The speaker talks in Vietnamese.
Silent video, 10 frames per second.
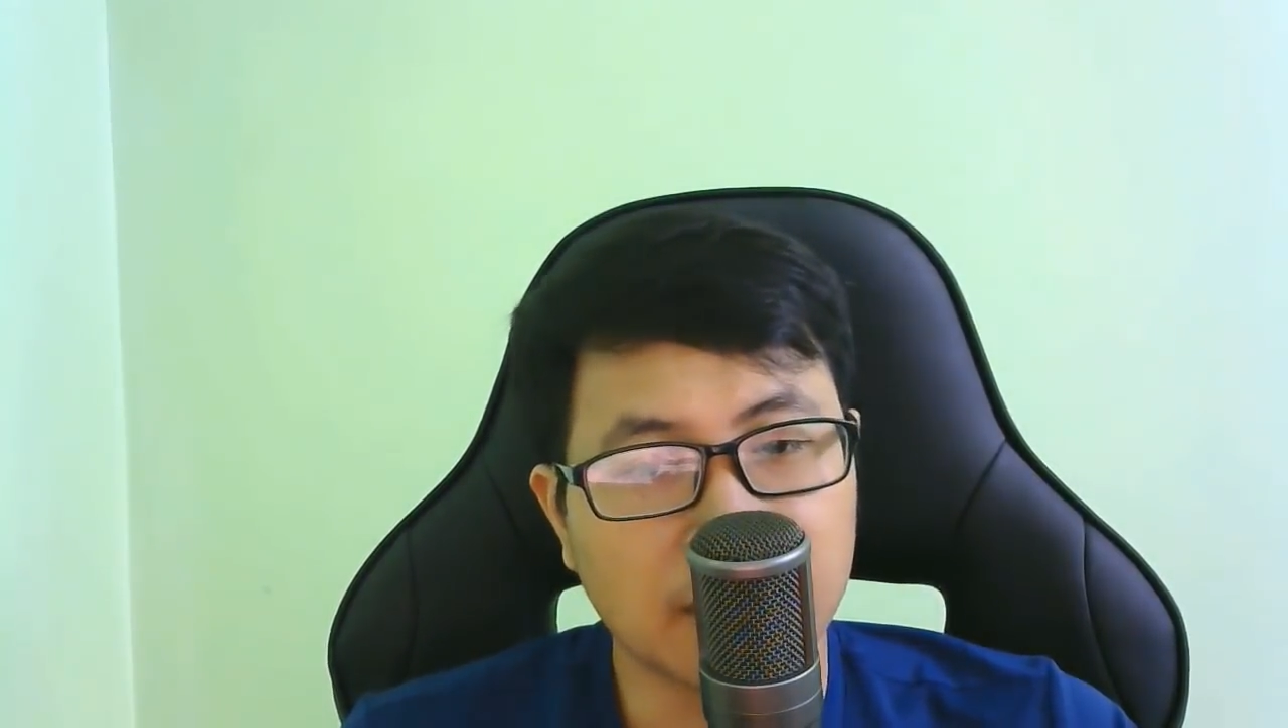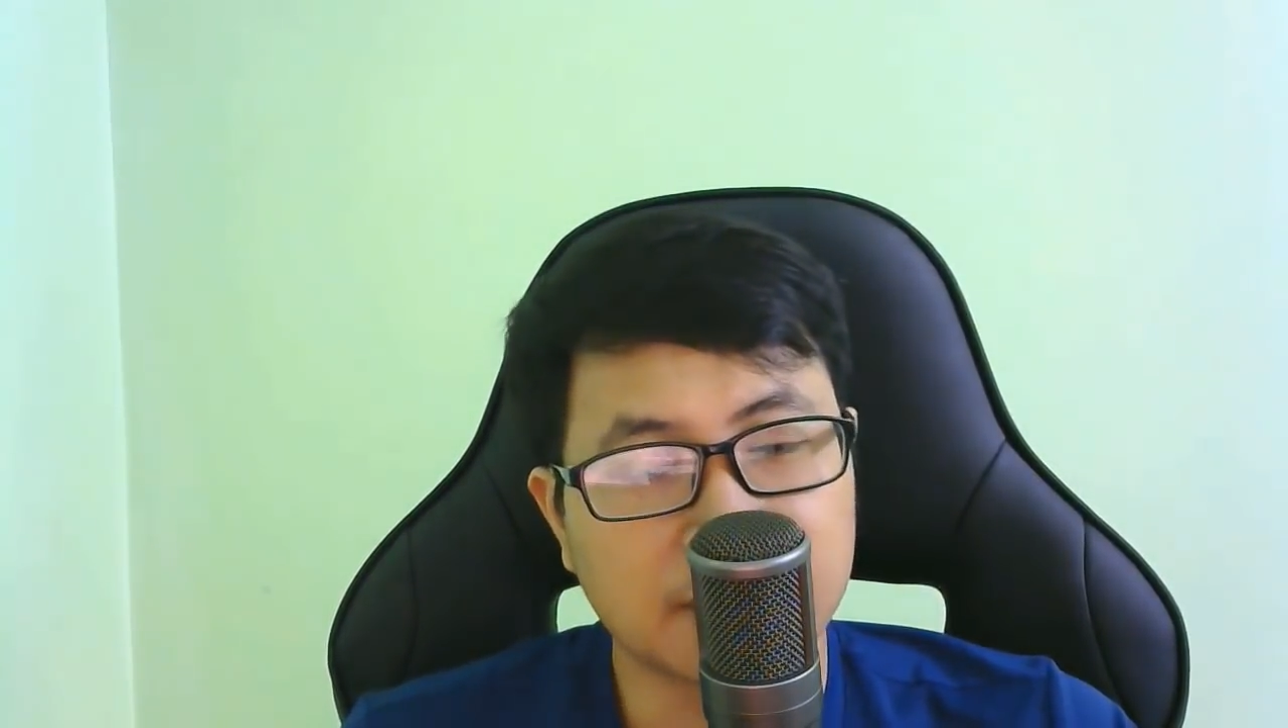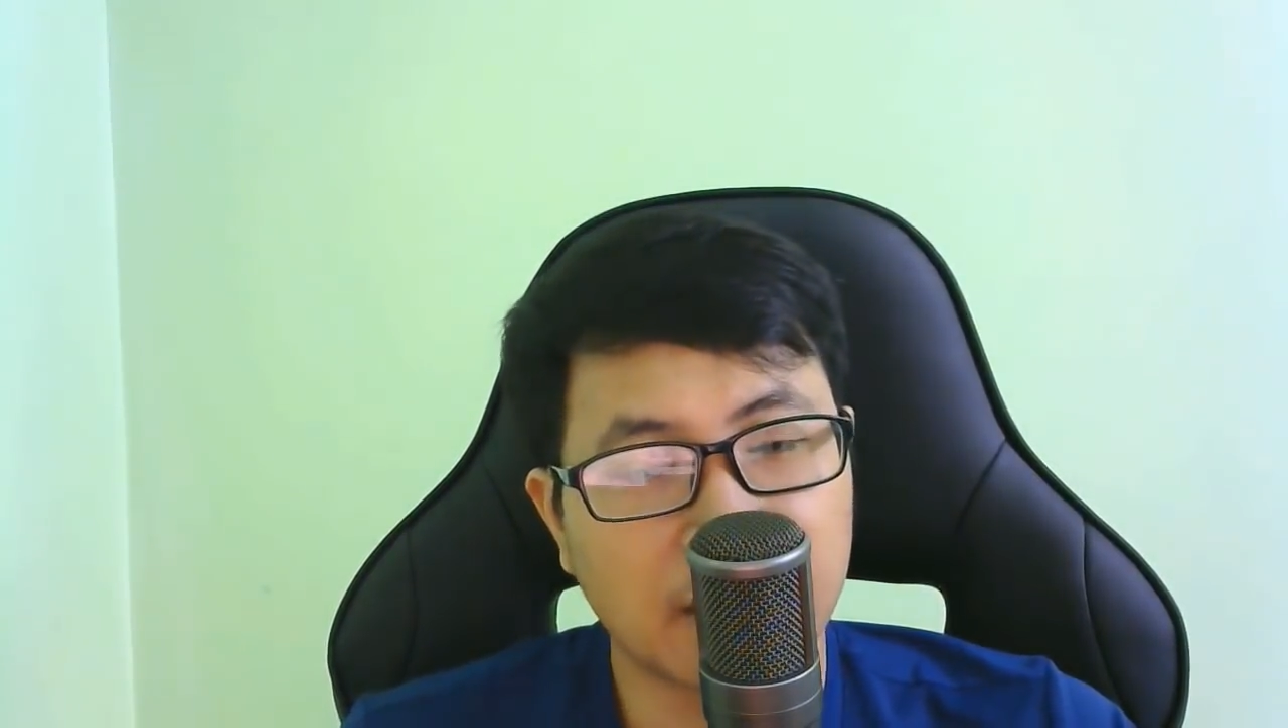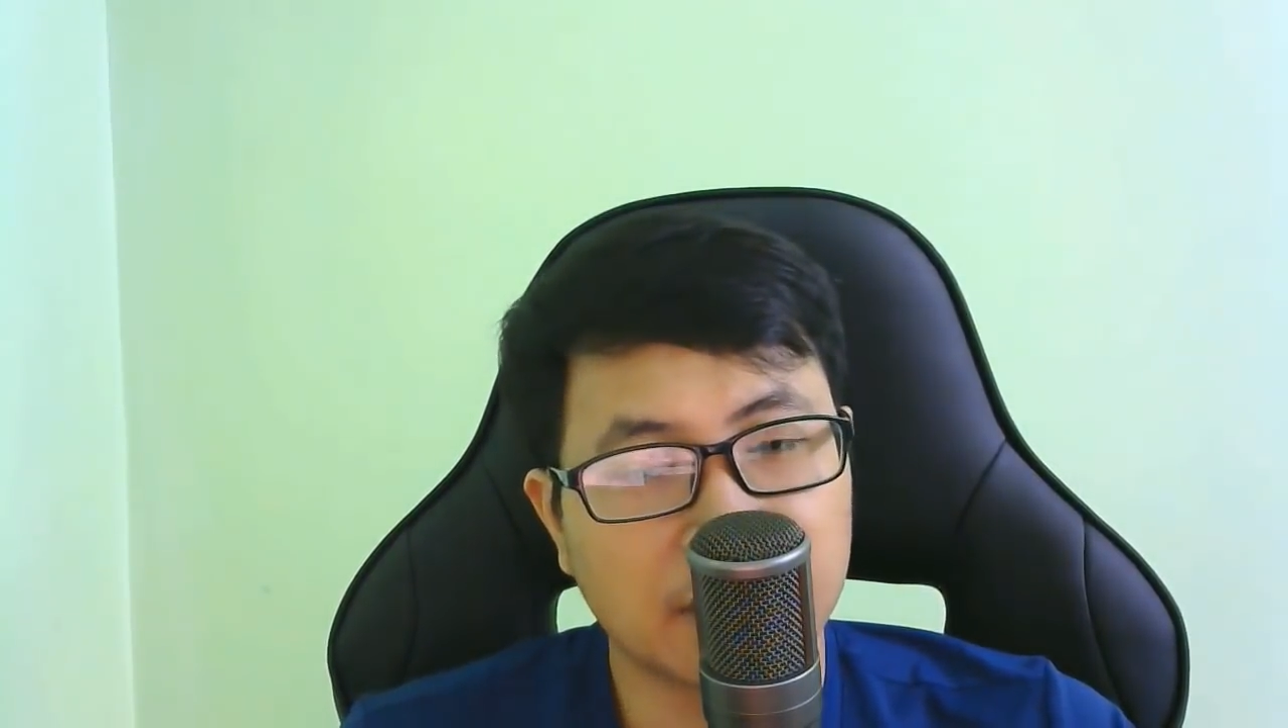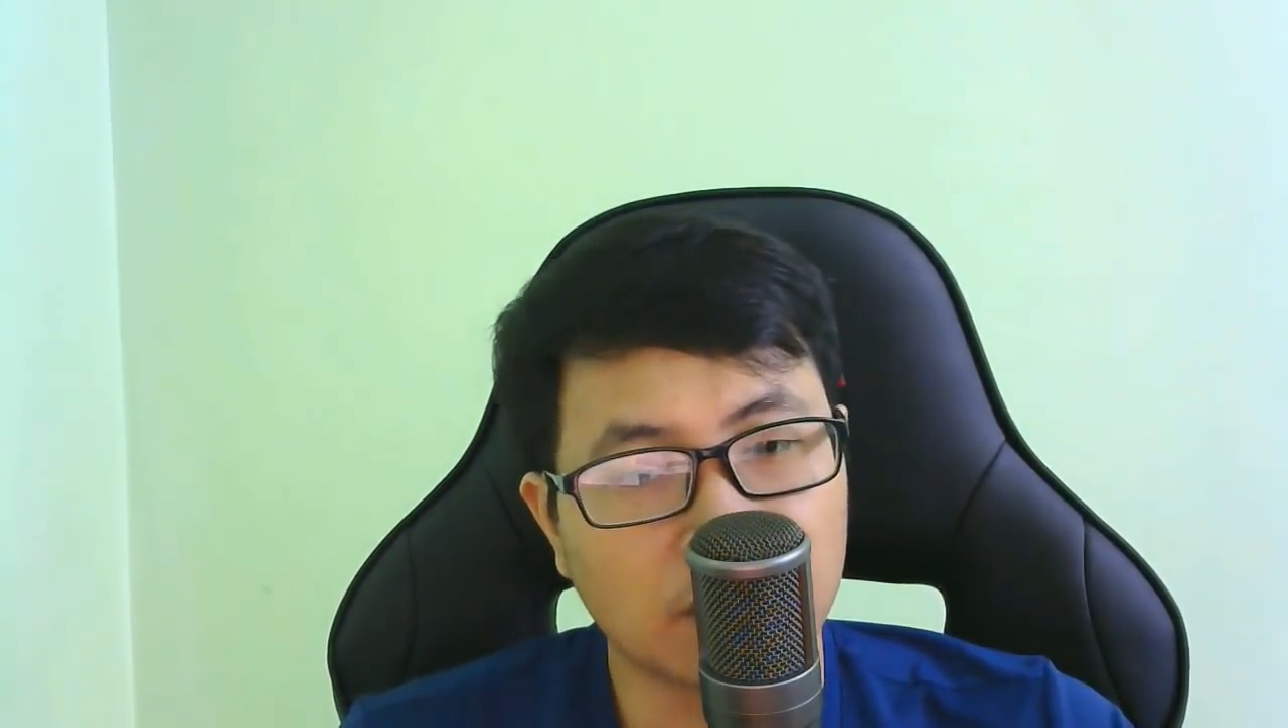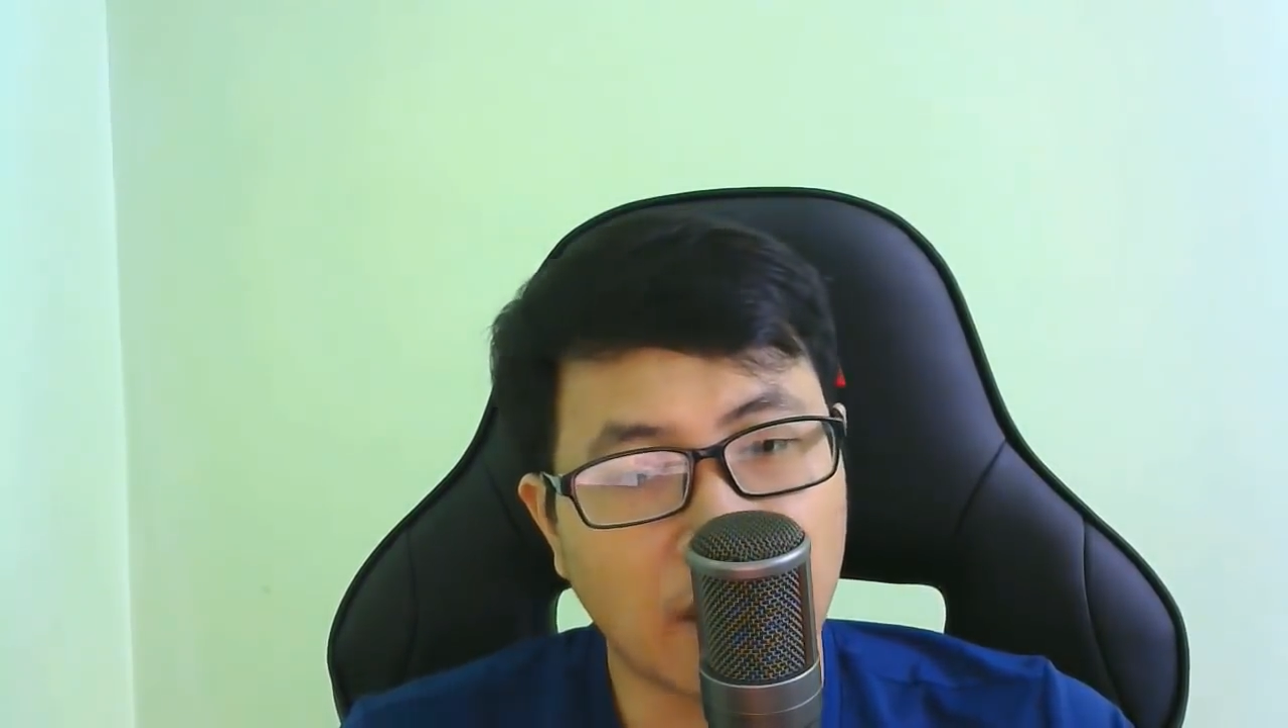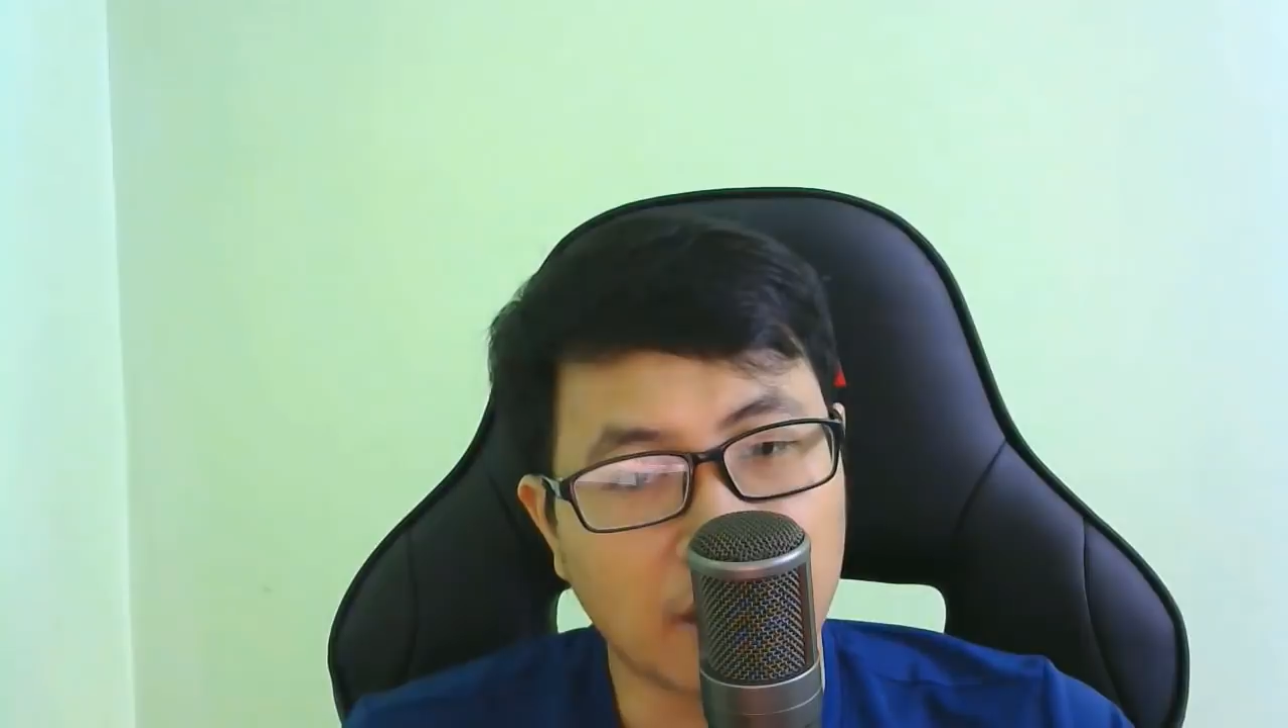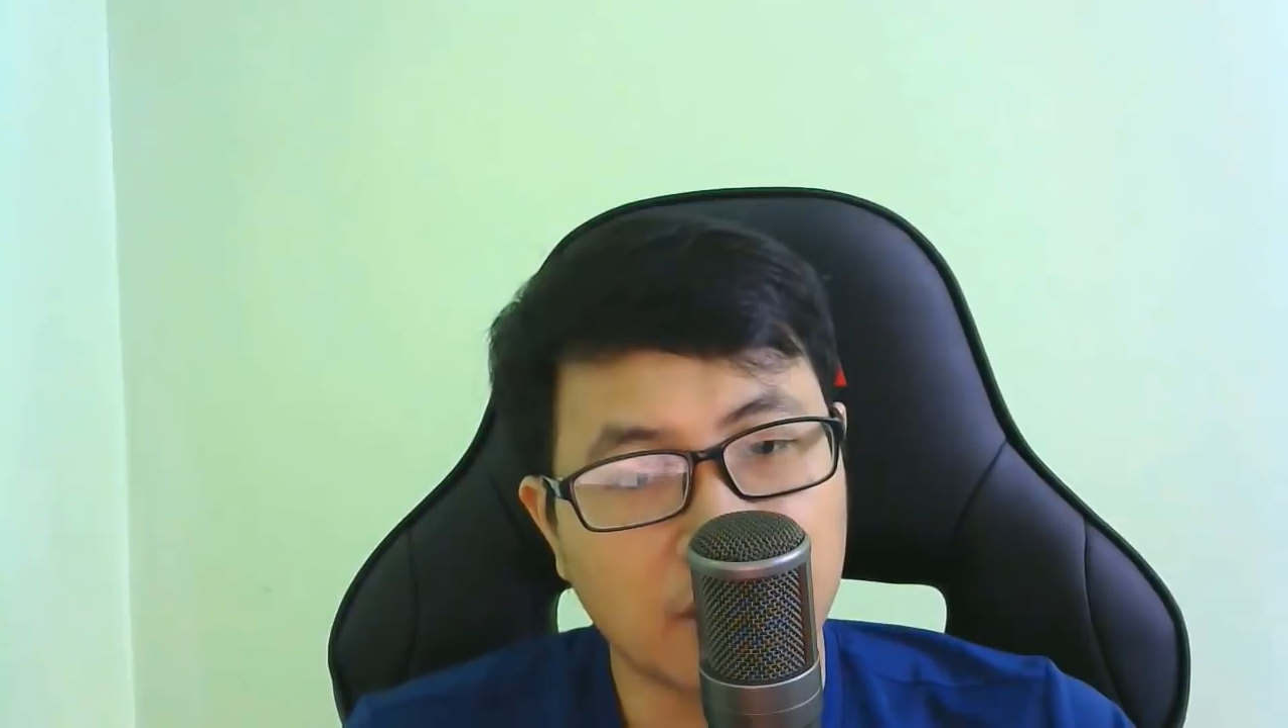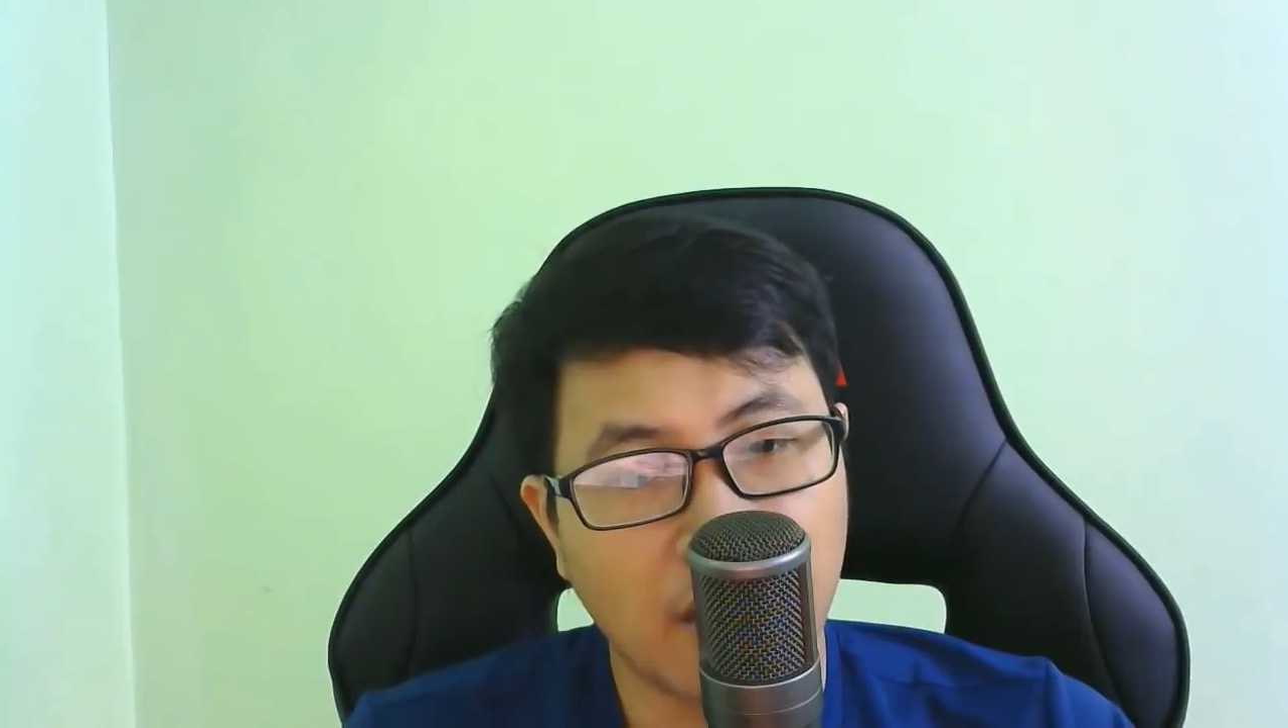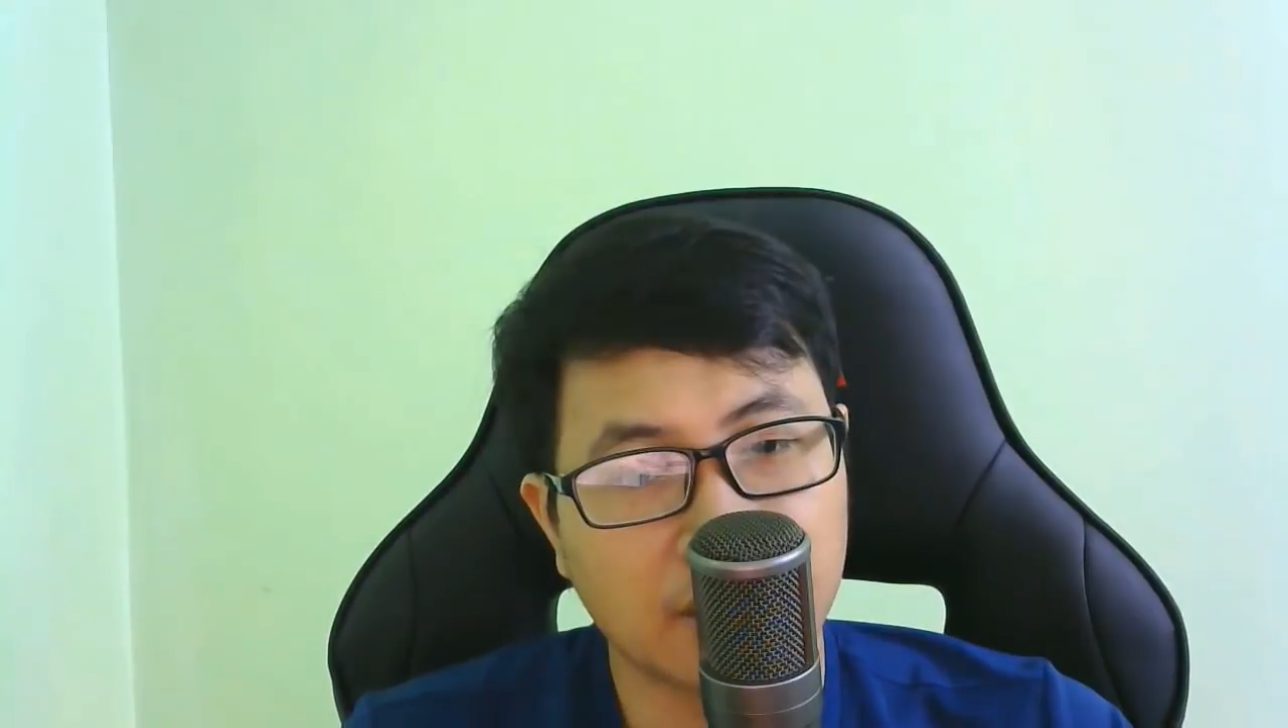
ngờ đến đâu